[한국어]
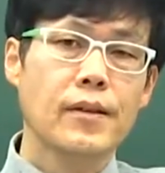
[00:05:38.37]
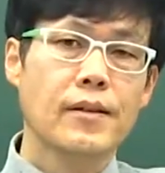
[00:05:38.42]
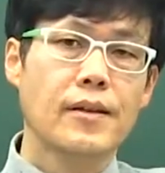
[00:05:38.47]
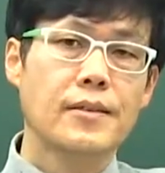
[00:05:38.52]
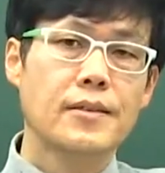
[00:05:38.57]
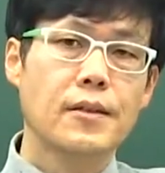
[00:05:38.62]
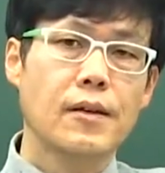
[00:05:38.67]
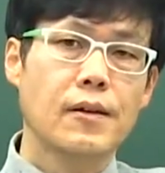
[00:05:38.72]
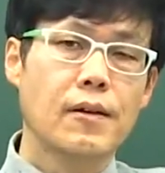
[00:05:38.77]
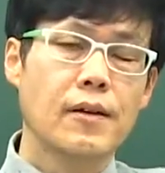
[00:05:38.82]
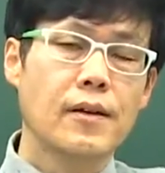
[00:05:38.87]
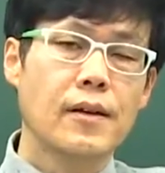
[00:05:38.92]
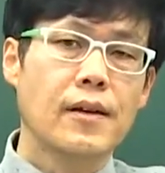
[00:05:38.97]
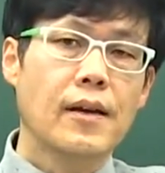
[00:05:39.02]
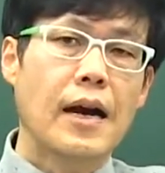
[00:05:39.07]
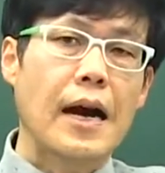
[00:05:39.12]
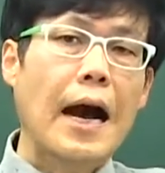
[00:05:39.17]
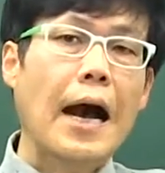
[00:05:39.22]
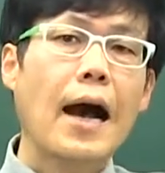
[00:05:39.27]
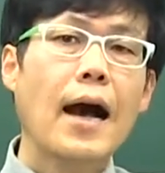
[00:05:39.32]
그래서
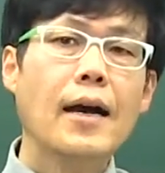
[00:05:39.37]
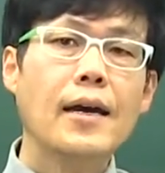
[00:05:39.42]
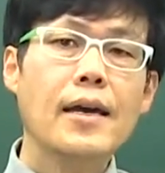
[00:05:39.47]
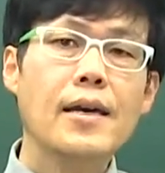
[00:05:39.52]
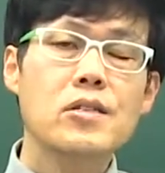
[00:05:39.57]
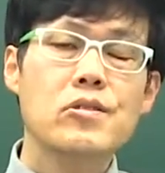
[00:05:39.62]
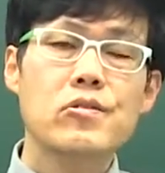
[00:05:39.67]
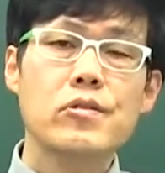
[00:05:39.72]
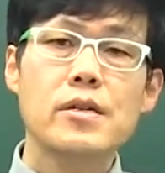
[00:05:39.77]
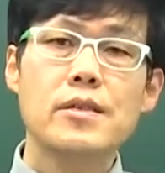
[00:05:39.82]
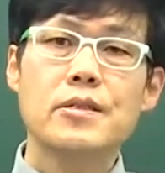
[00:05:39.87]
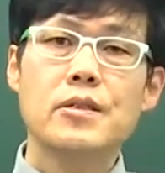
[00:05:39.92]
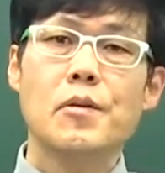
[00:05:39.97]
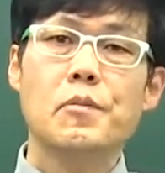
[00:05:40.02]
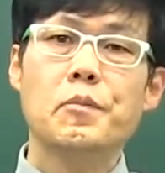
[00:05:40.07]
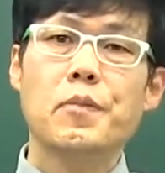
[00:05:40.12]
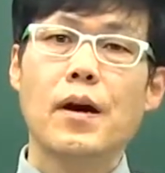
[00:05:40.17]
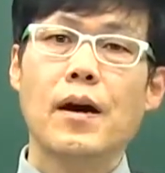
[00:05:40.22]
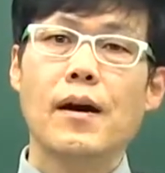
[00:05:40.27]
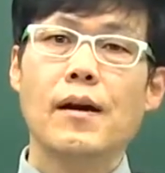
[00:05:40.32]
항해 중인
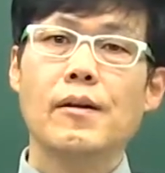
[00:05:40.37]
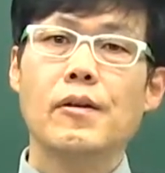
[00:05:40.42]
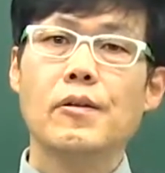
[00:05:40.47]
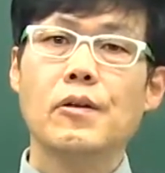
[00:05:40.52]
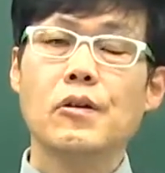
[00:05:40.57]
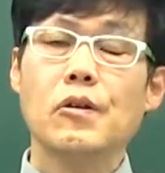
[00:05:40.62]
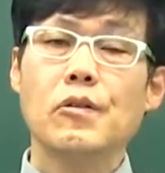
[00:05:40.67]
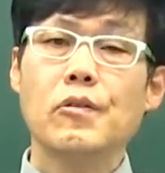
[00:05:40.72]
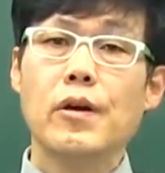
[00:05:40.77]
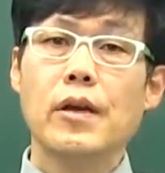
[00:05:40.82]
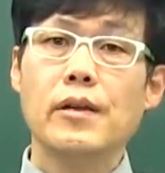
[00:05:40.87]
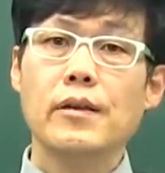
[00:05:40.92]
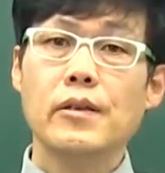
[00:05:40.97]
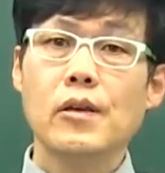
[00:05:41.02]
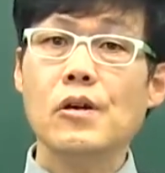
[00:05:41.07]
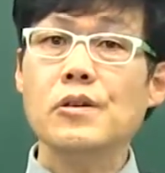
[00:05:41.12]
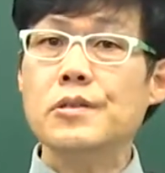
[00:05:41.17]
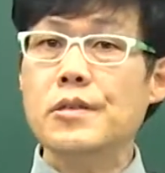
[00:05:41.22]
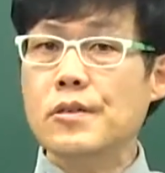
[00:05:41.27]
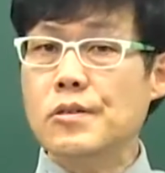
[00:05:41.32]
선박 이런 경우에는
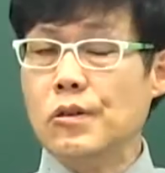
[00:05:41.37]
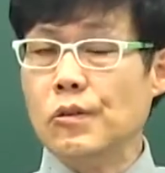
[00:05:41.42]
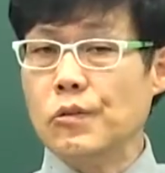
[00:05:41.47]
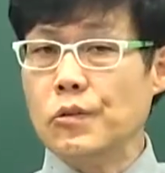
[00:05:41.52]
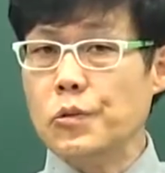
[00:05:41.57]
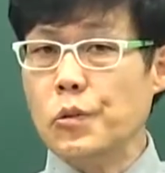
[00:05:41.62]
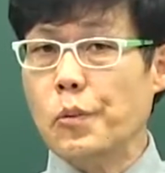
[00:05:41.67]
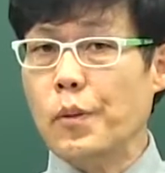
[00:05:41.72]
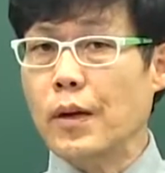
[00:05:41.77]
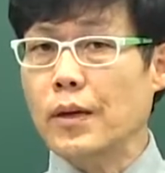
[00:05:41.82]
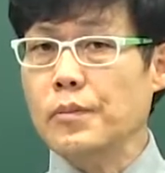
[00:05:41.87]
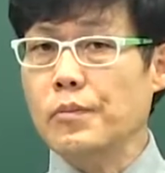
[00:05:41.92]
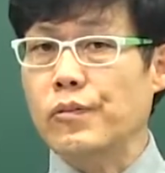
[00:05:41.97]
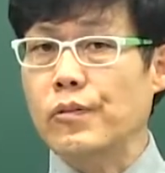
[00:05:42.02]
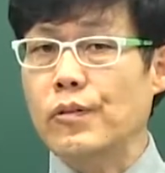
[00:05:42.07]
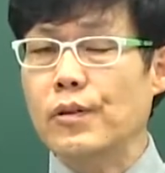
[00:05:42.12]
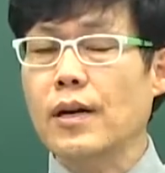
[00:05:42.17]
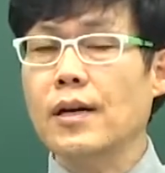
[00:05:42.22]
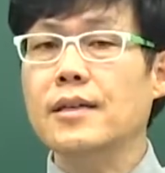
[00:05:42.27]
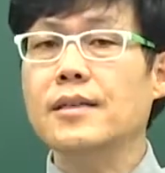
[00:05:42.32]
현실적으로 소방이
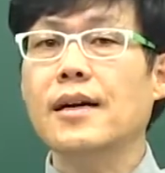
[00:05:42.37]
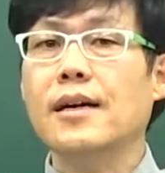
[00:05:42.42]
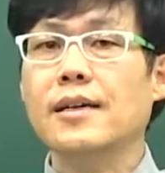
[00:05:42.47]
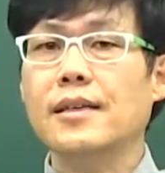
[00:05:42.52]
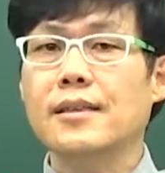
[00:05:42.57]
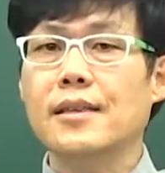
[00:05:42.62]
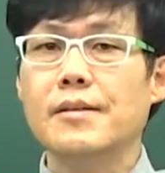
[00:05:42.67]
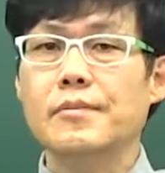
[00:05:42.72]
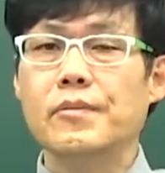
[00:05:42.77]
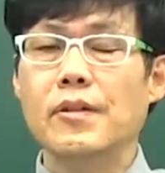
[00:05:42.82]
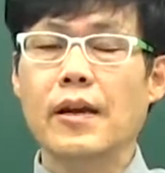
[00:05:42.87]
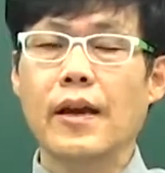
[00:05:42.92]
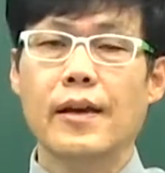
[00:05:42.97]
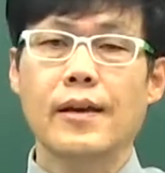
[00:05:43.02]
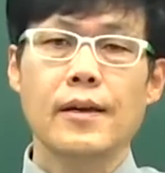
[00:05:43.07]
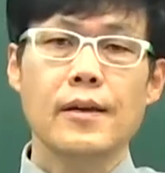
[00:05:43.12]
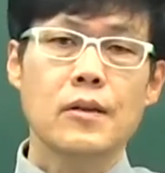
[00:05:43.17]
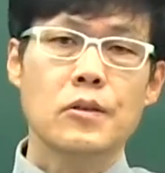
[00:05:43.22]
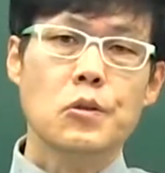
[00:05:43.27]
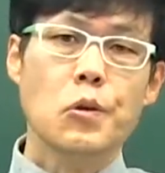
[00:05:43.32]
불가능하기
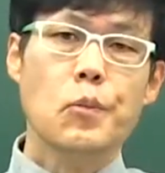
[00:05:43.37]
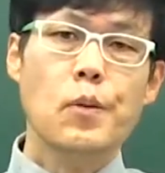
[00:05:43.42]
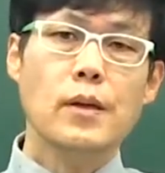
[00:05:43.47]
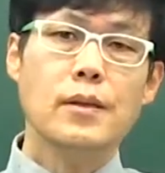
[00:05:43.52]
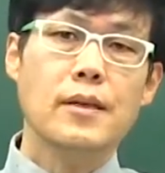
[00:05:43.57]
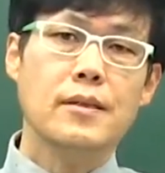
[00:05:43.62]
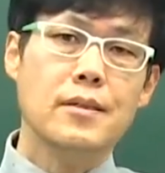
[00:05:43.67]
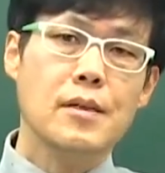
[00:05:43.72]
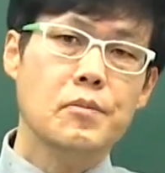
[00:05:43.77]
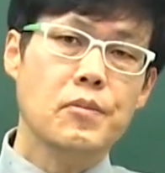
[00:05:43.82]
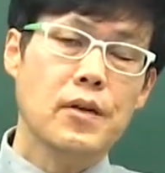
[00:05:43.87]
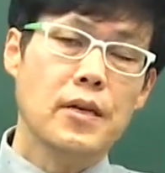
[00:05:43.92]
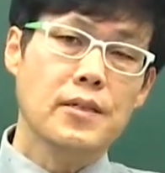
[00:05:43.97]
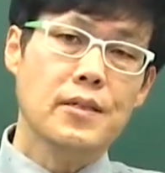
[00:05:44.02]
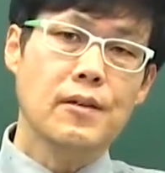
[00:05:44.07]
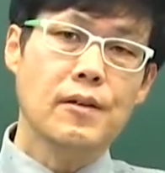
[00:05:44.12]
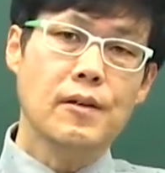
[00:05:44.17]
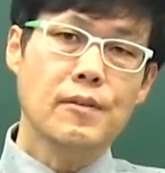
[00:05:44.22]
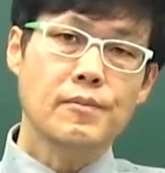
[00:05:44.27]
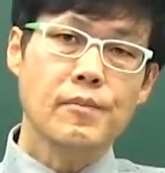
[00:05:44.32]
때문에 소방
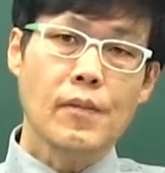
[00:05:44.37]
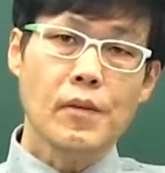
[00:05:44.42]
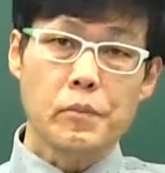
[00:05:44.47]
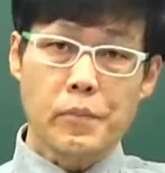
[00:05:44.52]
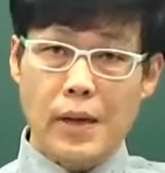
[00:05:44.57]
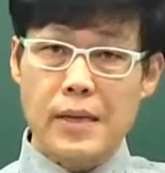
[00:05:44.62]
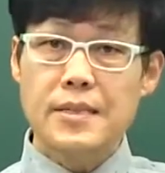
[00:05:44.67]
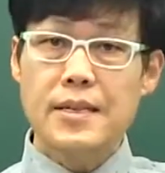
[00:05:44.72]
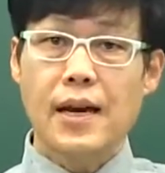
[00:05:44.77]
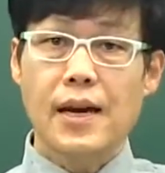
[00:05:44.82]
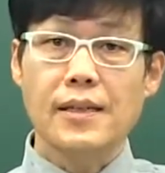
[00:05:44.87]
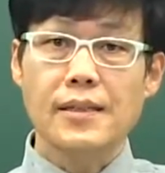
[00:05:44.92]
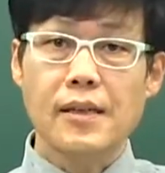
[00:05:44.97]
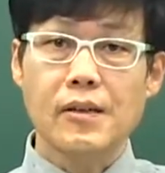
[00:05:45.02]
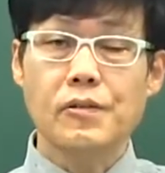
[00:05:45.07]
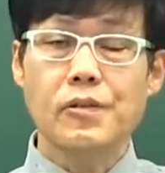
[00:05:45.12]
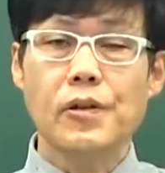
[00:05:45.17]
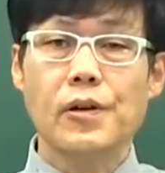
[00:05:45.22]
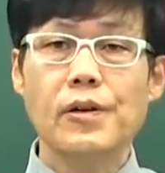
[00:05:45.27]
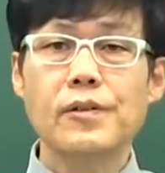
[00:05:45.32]
대상물에서 배제가
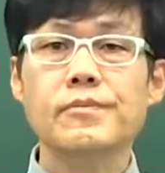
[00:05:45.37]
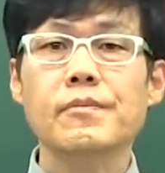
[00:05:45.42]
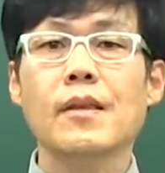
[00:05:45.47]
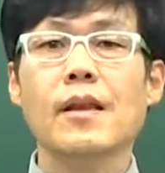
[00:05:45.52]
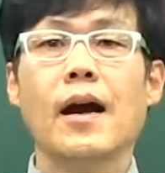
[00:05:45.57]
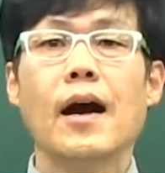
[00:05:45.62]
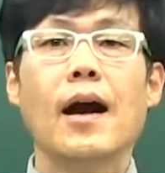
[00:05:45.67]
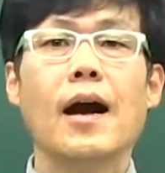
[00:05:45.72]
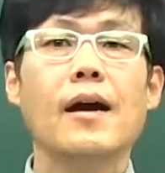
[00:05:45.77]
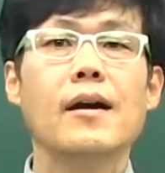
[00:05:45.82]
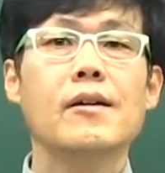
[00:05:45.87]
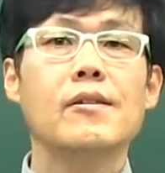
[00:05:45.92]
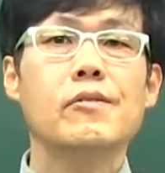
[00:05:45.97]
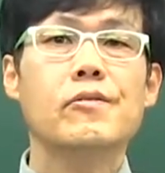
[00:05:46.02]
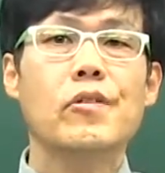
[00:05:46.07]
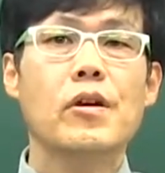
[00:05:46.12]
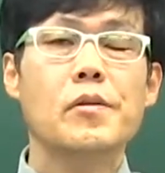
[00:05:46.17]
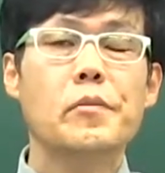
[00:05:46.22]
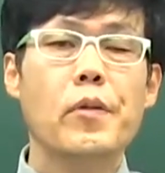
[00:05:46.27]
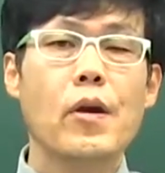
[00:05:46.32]
되고요.
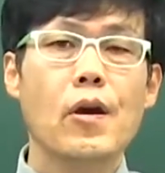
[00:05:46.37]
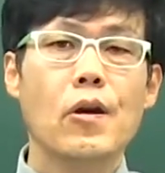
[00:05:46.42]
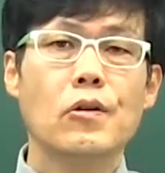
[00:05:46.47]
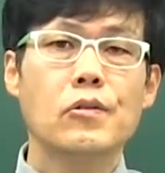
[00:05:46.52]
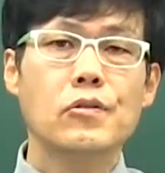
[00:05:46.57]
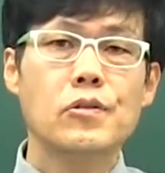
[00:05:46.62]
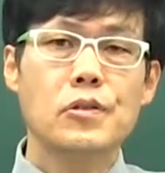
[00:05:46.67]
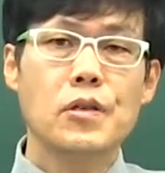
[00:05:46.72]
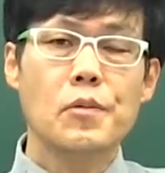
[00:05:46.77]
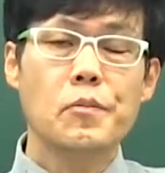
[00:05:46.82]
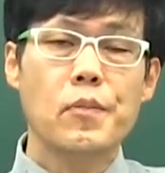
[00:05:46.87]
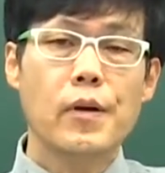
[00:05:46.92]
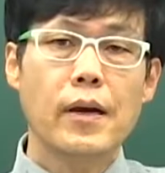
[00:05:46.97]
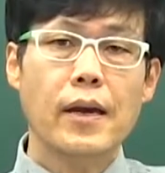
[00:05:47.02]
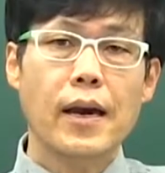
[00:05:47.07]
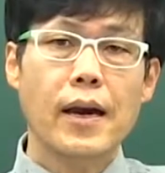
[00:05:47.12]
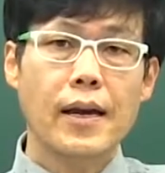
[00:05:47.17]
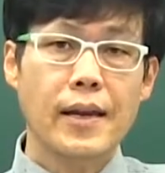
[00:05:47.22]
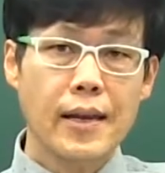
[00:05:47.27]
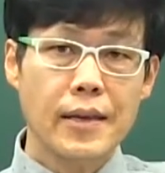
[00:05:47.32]
항구에 메어둔
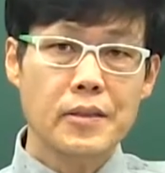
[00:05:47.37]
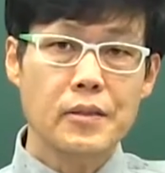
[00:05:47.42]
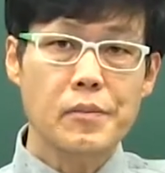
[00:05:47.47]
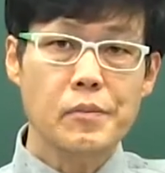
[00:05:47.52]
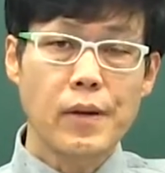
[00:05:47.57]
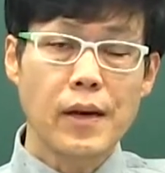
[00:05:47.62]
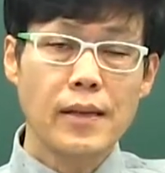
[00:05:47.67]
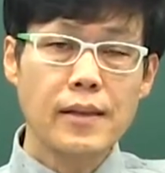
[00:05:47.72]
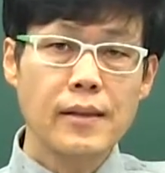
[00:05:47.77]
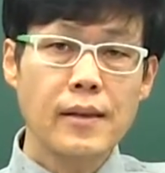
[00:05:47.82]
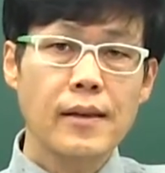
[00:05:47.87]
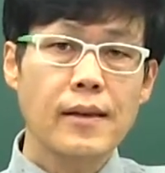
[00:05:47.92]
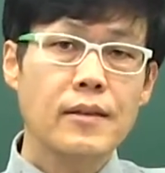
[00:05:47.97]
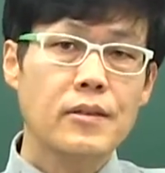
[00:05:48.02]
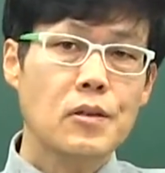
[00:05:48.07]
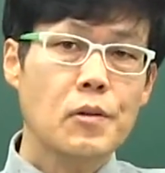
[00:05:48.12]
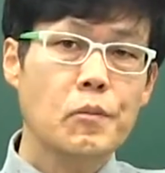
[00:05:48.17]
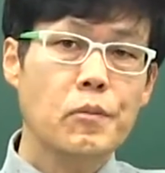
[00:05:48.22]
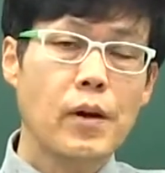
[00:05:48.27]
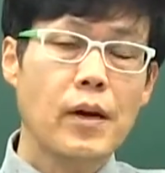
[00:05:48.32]
선박에 한해서만
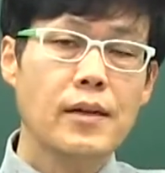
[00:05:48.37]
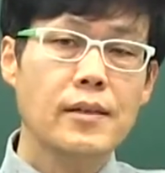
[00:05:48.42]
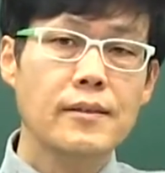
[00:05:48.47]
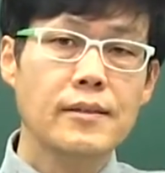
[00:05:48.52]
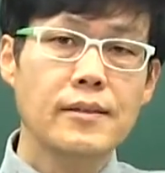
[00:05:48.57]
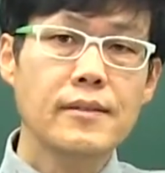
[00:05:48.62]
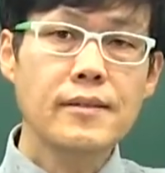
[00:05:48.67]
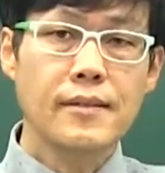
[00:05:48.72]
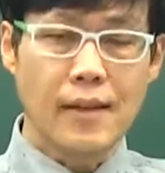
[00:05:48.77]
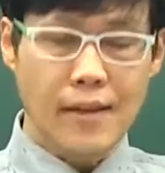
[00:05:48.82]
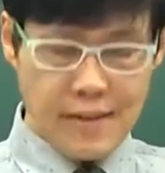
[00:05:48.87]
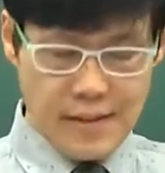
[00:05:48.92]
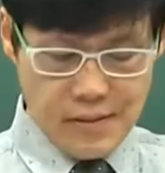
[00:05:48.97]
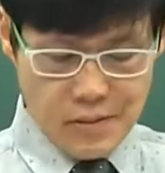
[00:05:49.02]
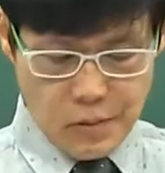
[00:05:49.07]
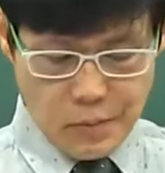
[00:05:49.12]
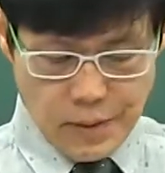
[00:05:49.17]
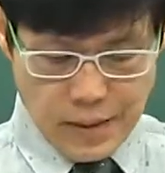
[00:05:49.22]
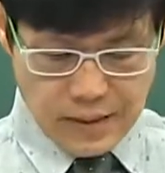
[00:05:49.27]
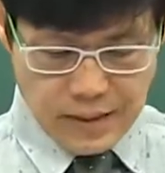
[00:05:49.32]
선박은 예,
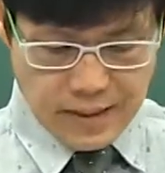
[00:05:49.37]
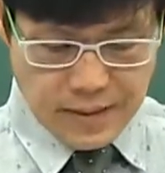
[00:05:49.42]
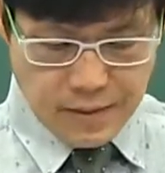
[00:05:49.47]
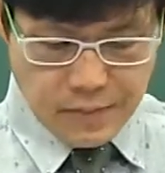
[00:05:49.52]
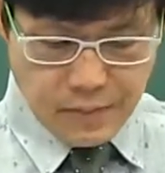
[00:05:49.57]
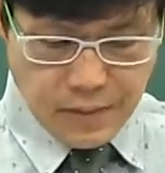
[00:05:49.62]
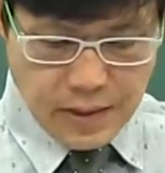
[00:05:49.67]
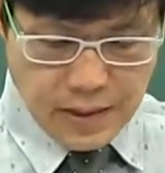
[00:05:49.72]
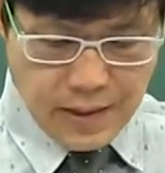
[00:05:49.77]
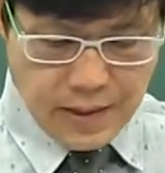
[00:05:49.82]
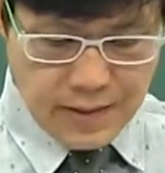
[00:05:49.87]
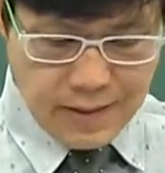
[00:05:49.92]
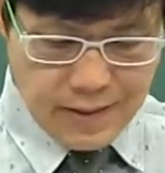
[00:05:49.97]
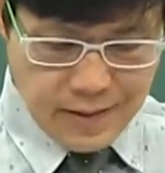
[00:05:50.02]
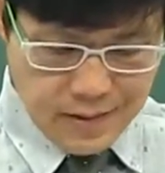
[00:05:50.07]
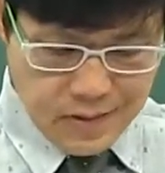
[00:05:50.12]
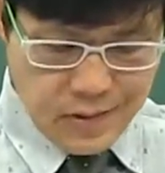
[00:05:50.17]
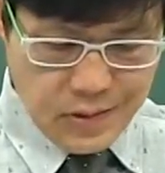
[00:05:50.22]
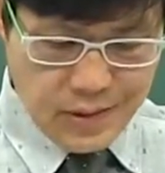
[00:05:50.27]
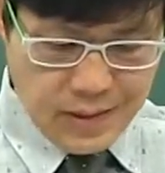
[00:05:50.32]
소방 대상물이
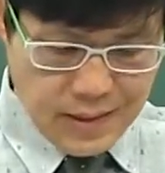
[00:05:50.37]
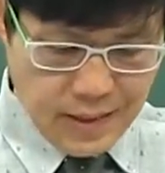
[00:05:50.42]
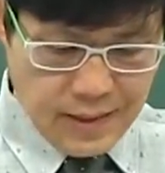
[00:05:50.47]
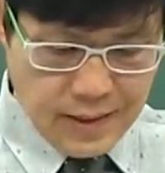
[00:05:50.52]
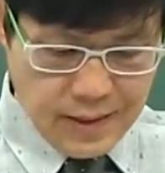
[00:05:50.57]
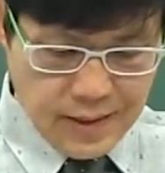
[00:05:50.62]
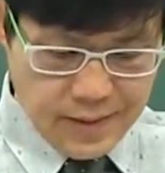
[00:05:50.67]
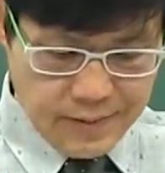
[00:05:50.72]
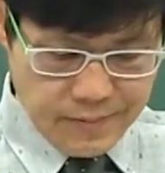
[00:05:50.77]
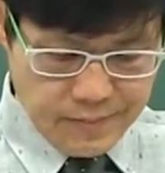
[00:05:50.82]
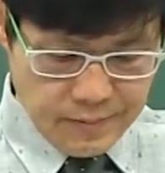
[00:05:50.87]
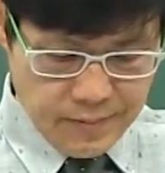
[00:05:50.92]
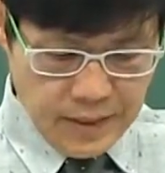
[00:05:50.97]
될 수 있다.